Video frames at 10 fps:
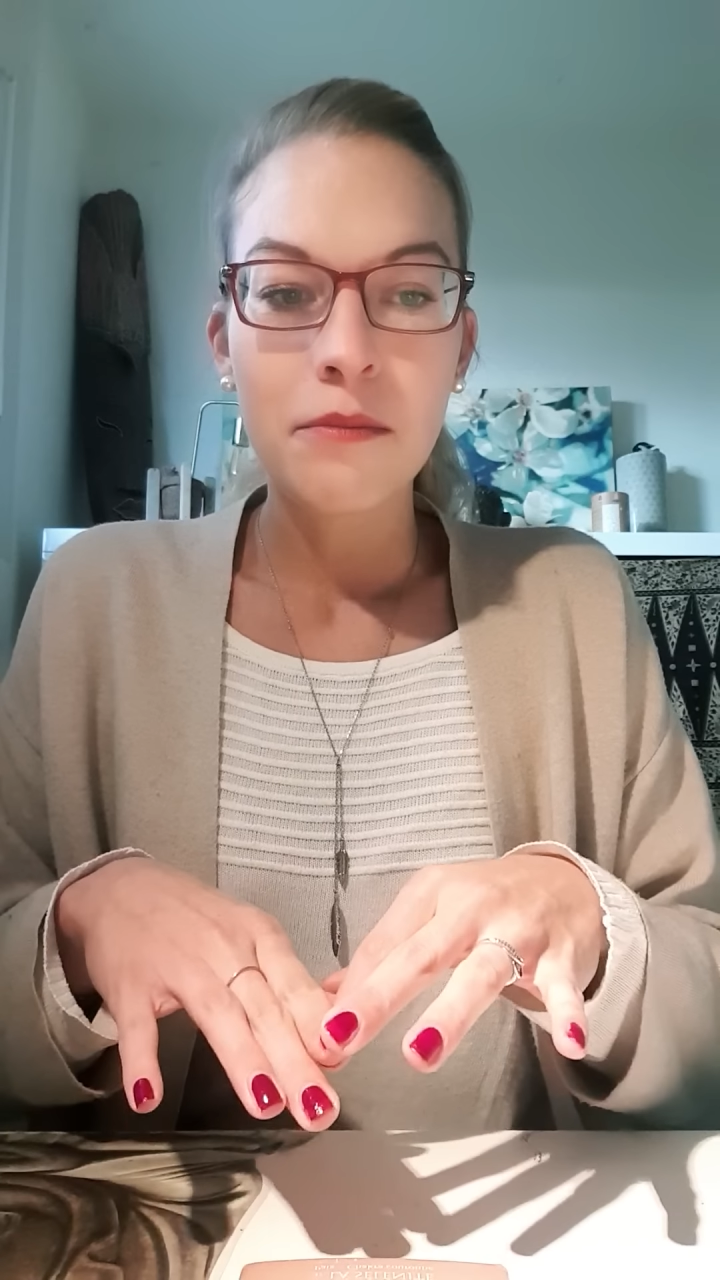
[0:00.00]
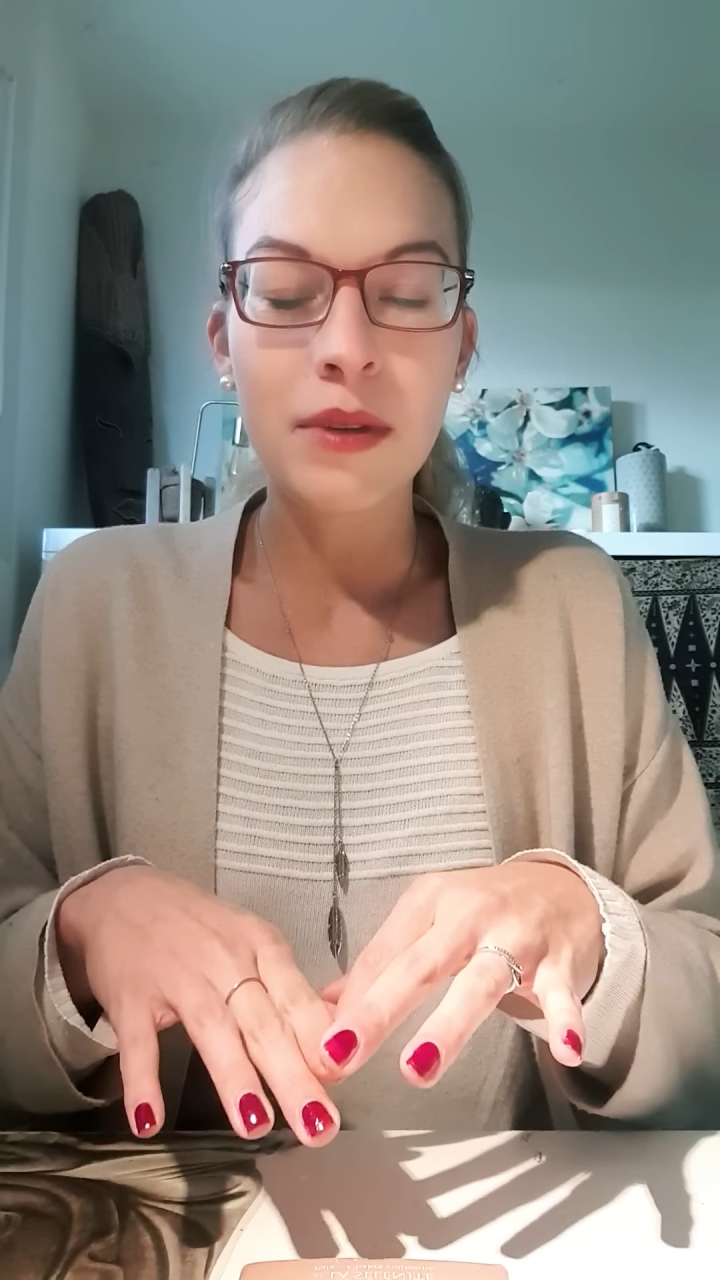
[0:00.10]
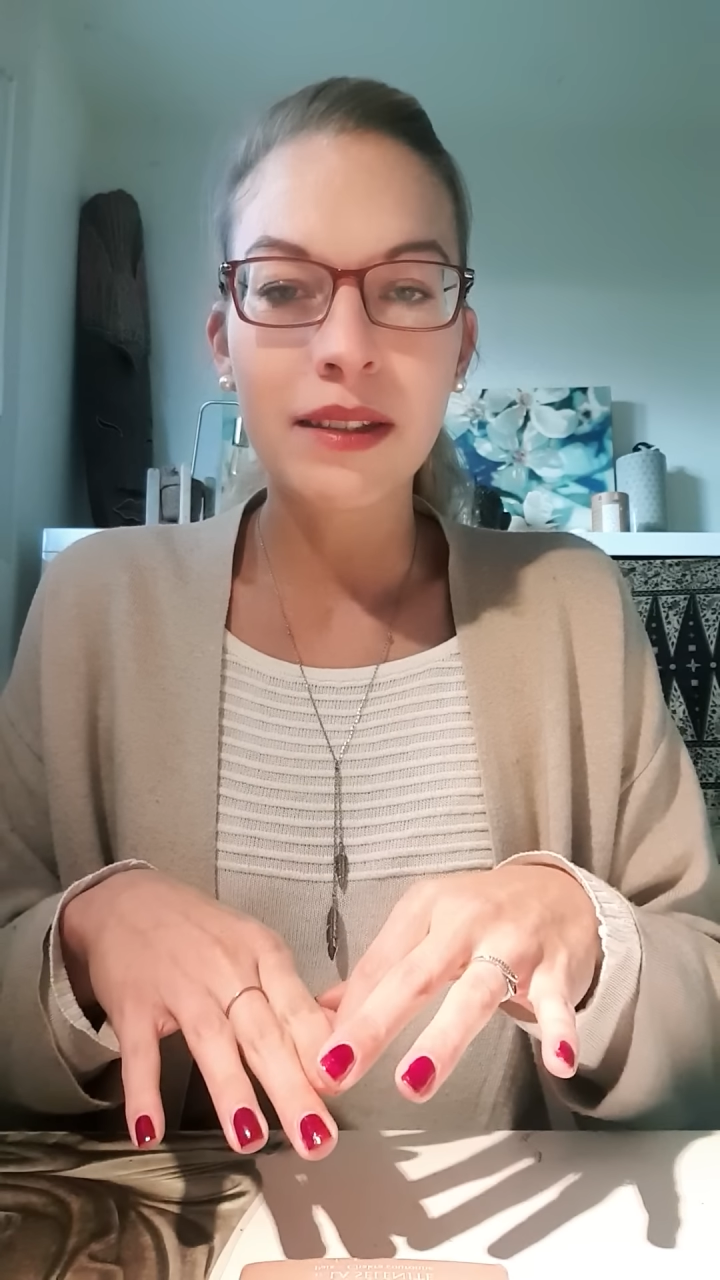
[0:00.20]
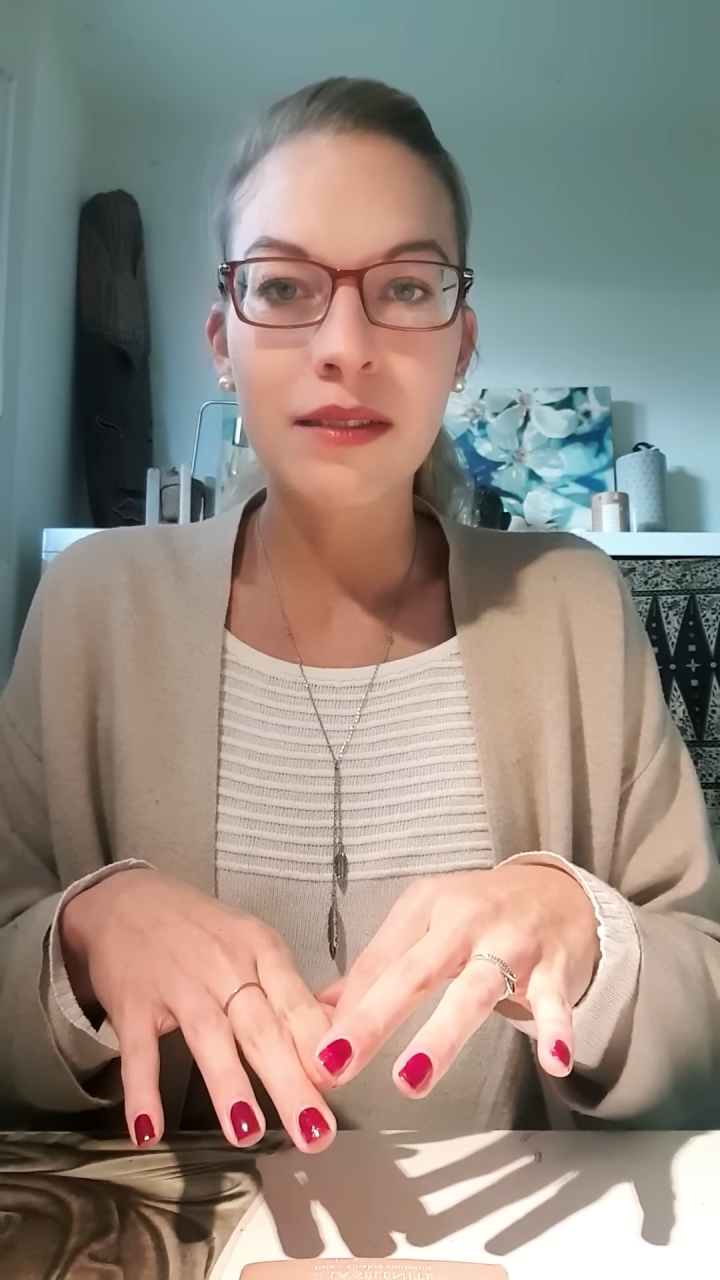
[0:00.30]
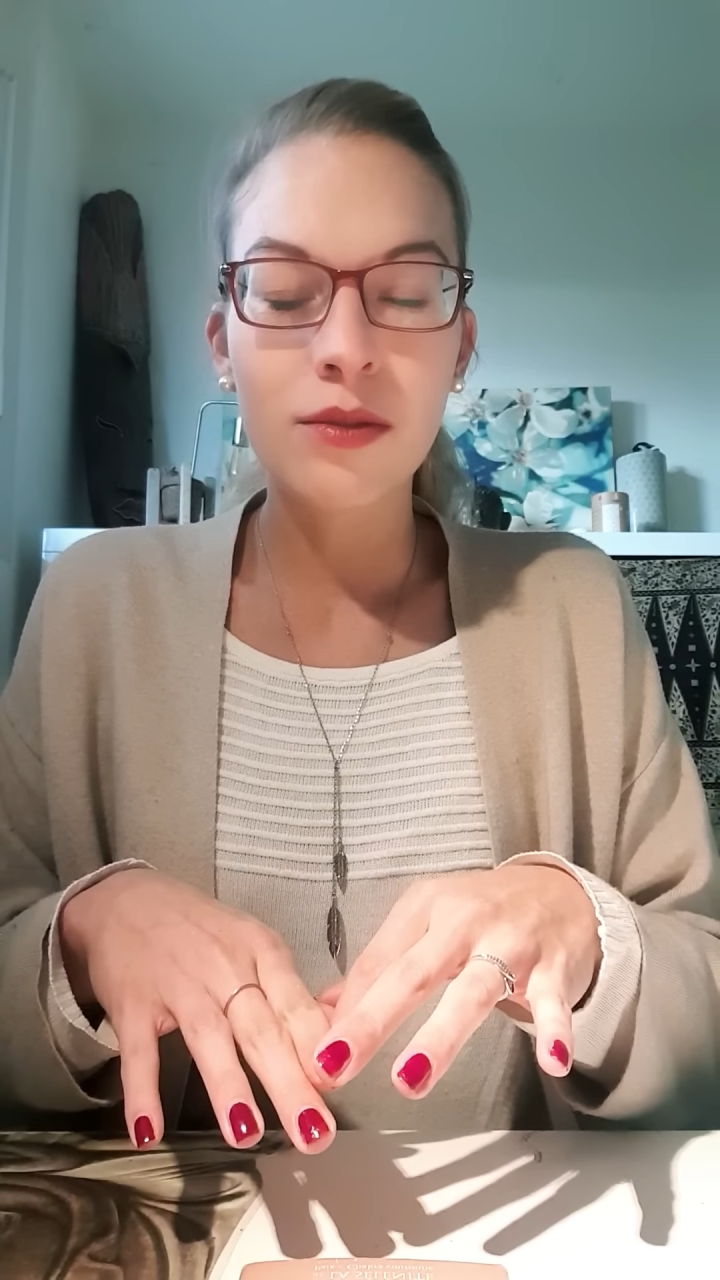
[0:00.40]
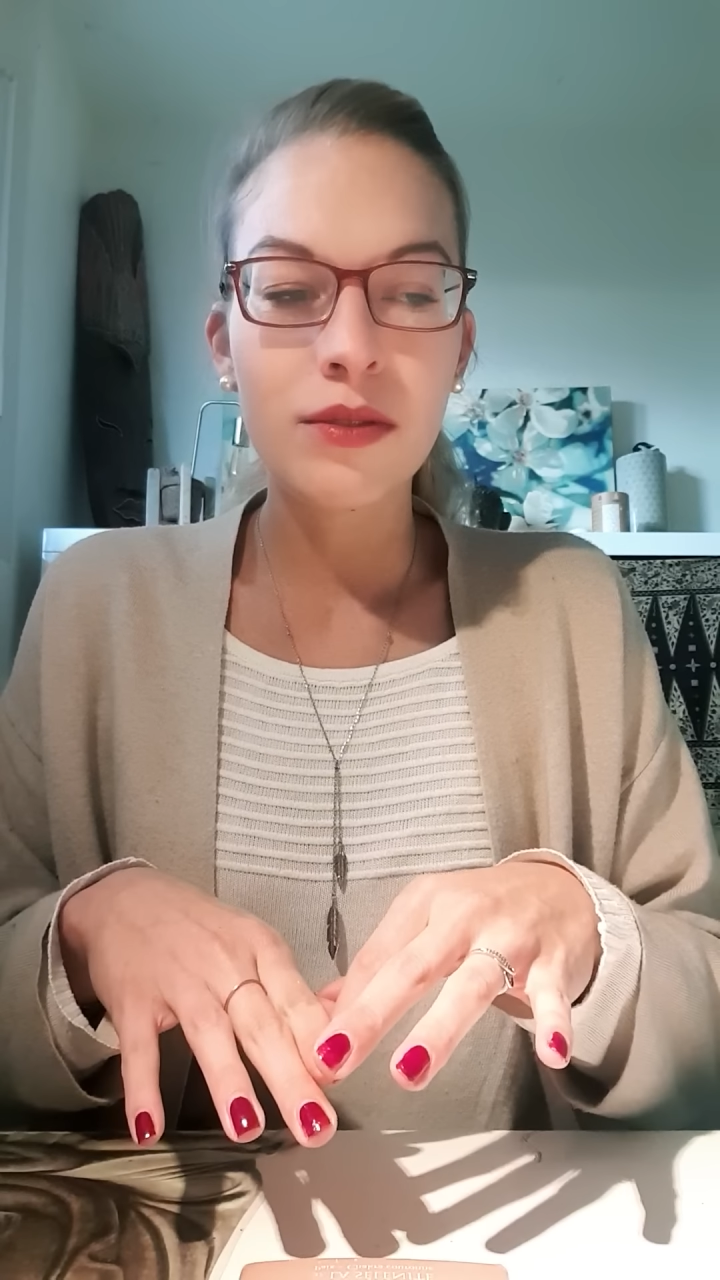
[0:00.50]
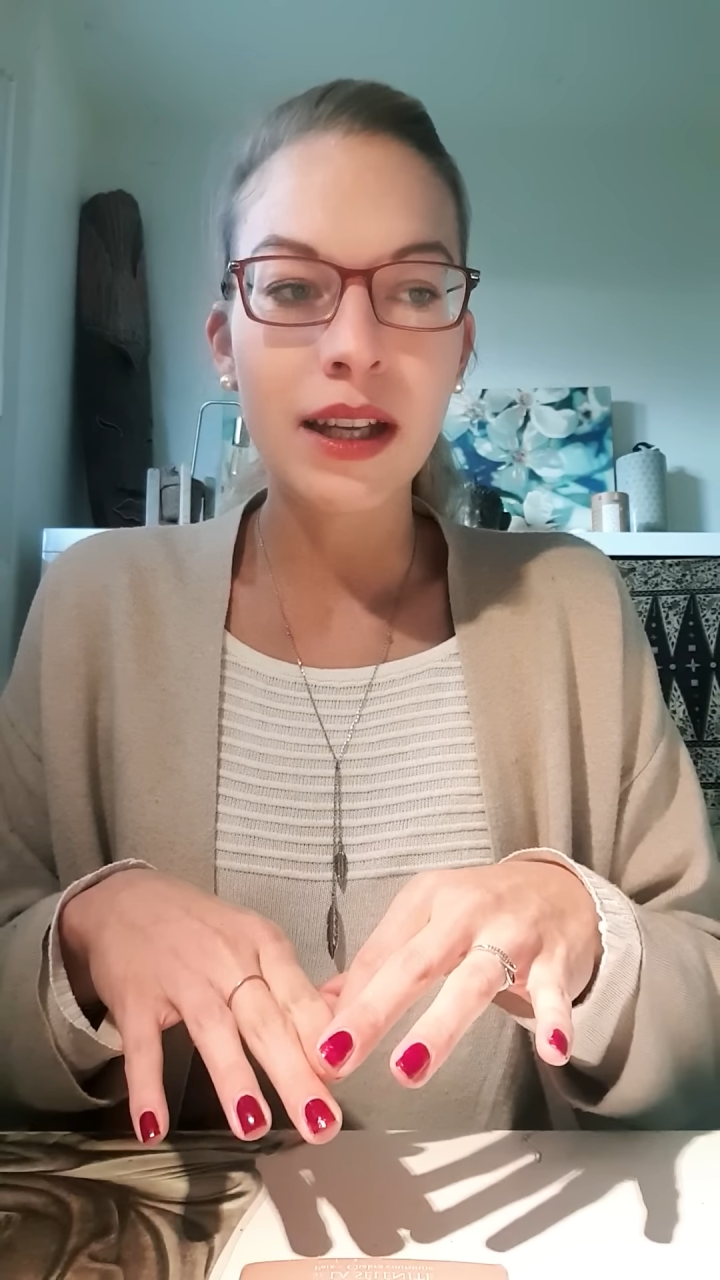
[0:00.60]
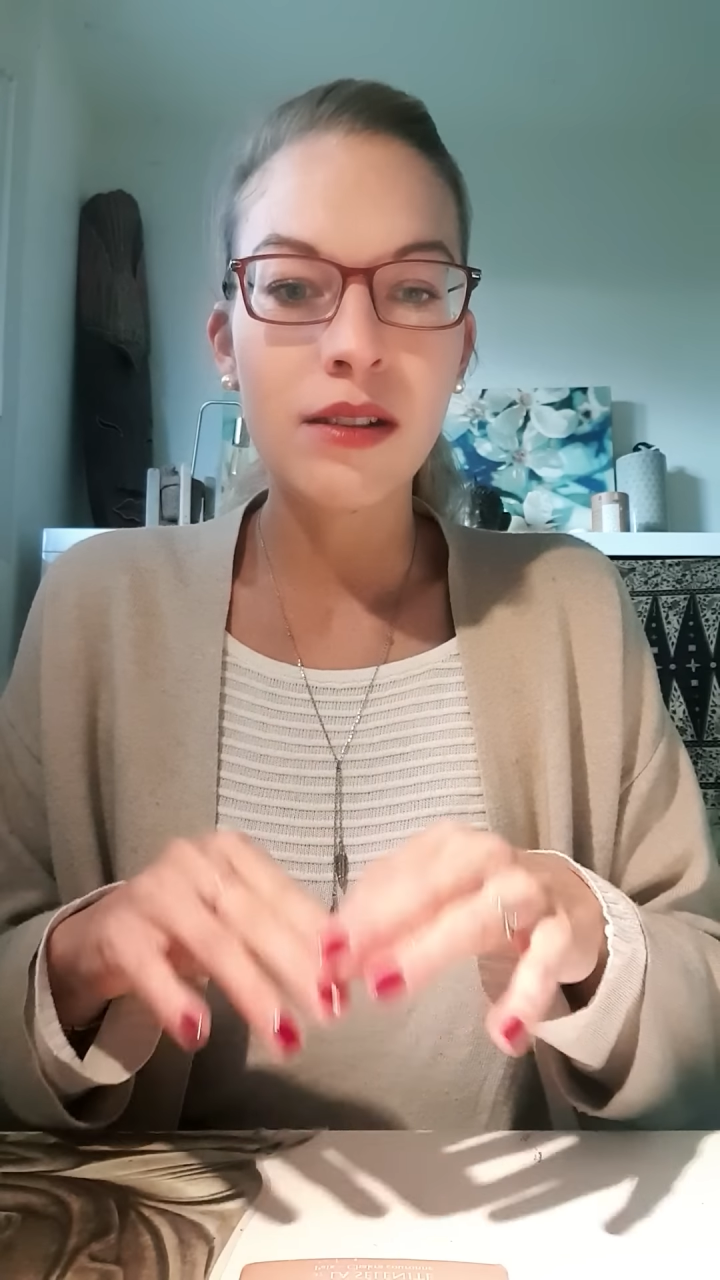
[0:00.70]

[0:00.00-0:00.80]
mais tout